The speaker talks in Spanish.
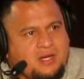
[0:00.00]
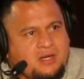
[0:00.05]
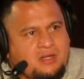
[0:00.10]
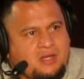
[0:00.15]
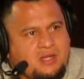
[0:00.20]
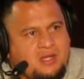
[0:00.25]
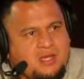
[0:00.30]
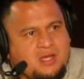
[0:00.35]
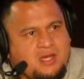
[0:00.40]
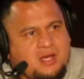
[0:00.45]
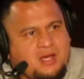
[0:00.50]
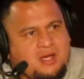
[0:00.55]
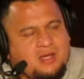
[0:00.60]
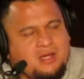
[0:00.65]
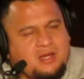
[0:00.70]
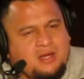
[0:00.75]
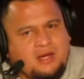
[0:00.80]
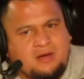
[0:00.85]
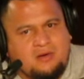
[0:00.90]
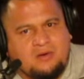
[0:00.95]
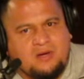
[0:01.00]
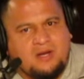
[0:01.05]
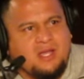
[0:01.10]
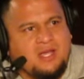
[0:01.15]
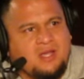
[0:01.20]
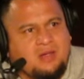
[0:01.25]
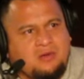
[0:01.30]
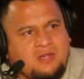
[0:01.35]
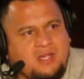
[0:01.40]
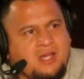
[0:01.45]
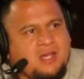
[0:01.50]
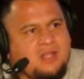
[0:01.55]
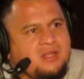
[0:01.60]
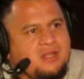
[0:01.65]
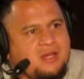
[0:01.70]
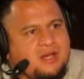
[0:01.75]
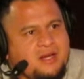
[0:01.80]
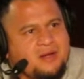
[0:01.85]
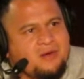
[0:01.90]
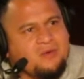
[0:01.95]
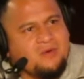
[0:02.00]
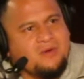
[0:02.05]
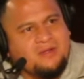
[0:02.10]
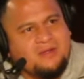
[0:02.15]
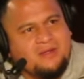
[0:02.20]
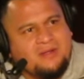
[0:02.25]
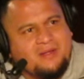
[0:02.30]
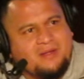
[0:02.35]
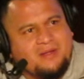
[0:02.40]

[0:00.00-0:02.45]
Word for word: el día y la hora que yo llegue a Nicaragua.